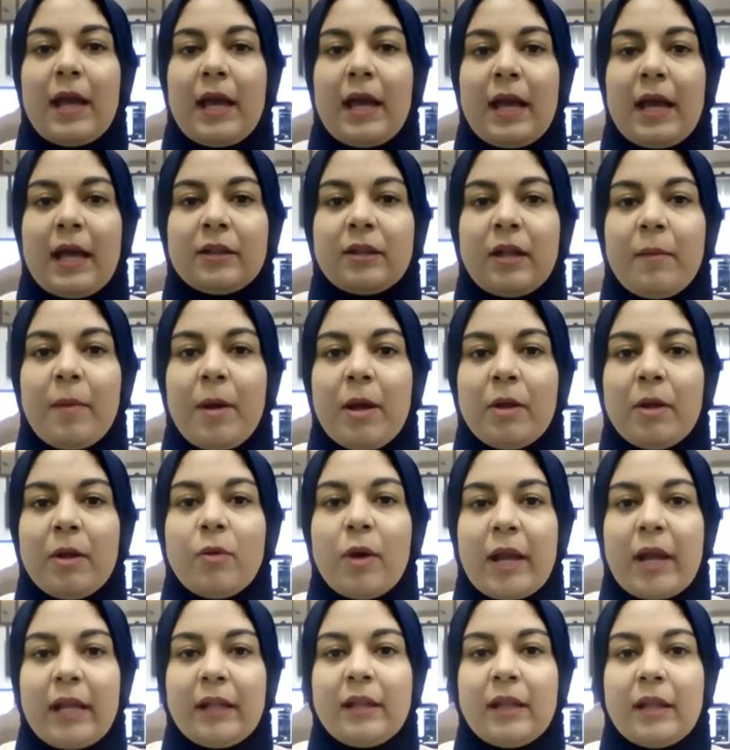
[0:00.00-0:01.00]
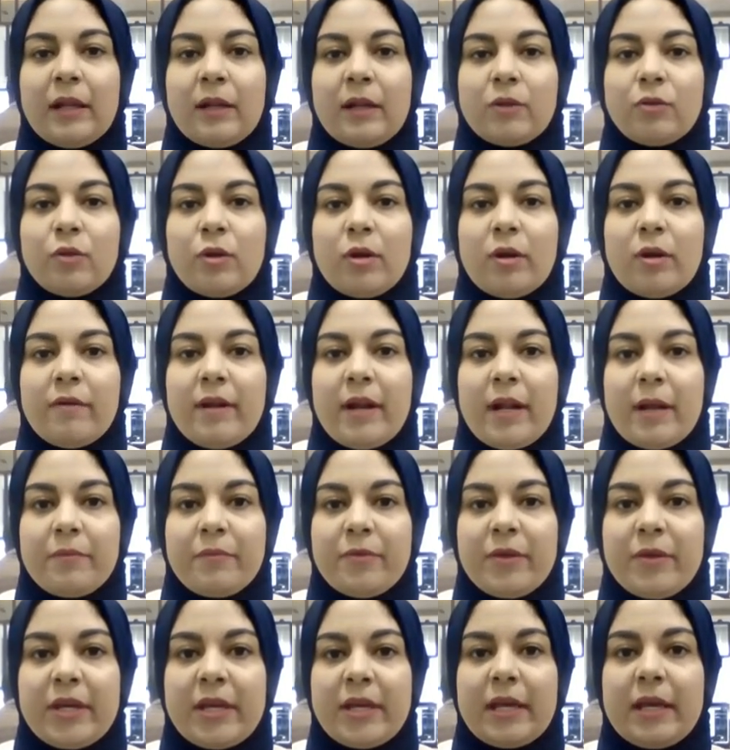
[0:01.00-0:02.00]
آه، طبعا وجدنا ان الدولار
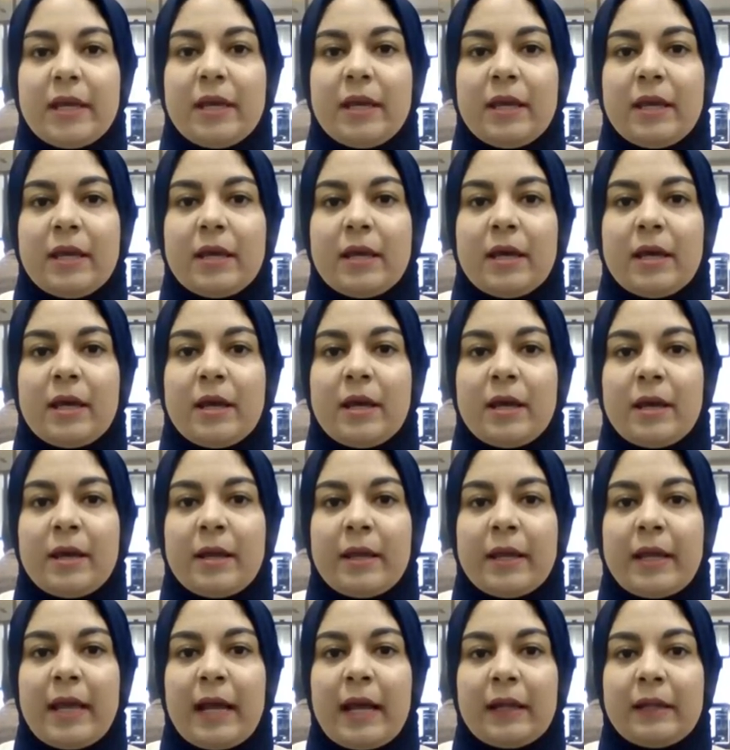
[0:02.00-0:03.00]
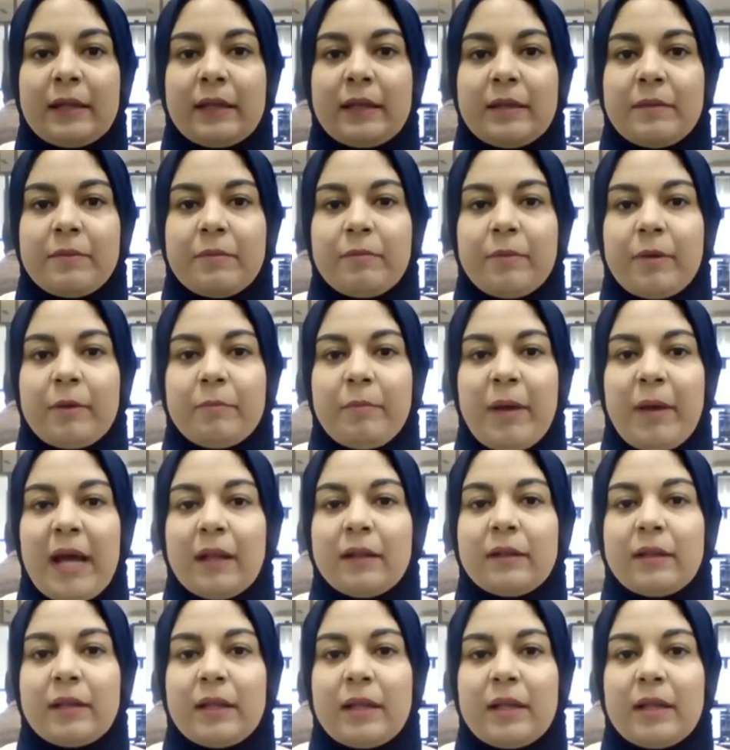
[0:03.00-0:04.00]
الامريكي آه، يعني
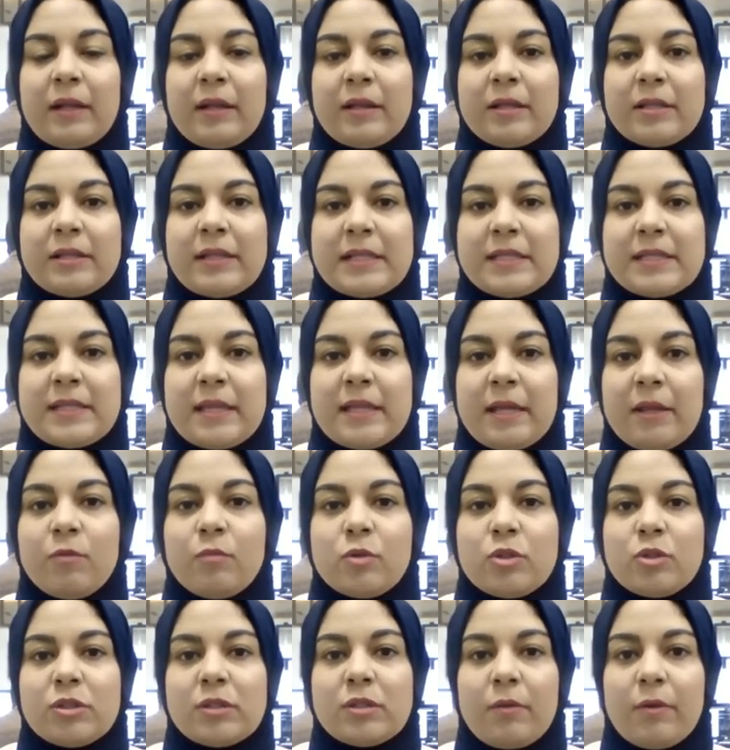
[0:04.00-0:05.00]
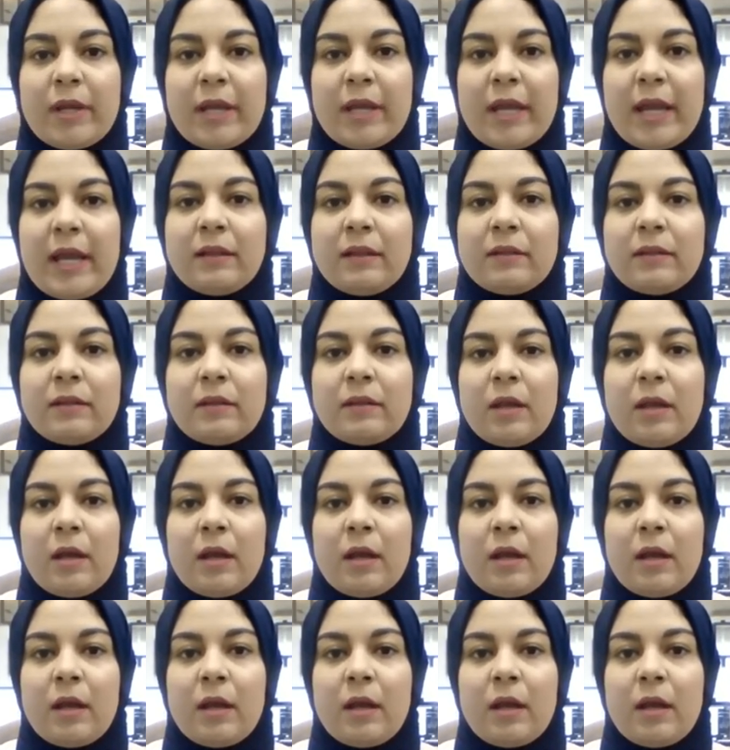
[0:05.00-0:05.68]
بعد آه، تسجيله مستويات